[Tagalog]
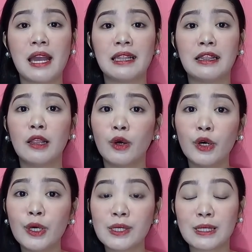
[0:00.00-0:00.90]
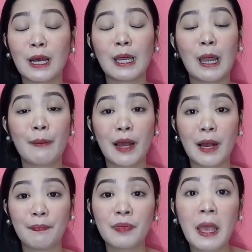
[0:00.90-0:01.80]
mga itlog, sa kanilang
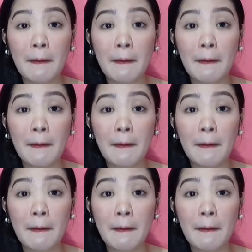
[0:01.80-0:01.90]
mga